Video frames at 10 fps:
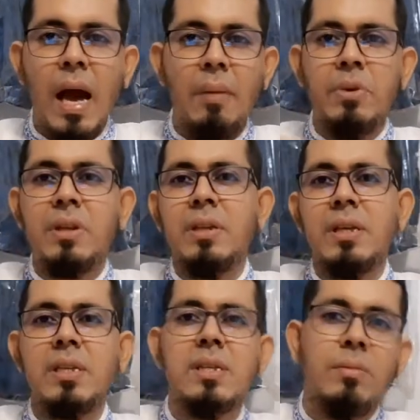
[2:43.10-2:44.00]
আমাদের
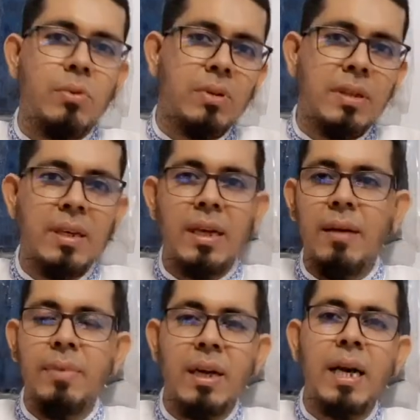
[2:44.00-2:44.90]
দেশে যেমন
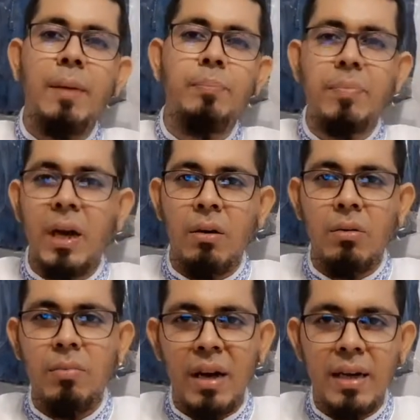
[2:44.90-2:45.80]
গ্রামে গাপ
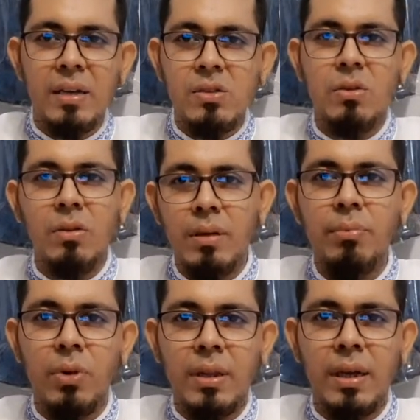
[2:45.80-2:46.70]
এখন বাগানে জঙ্গলে
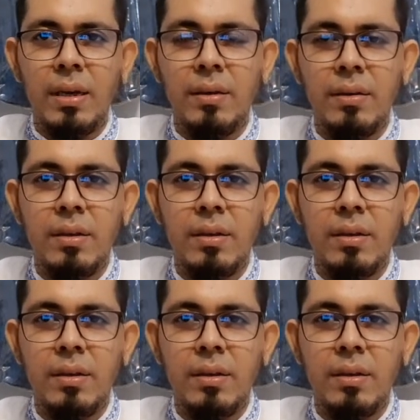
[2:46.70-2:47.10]
পড়ে থাকে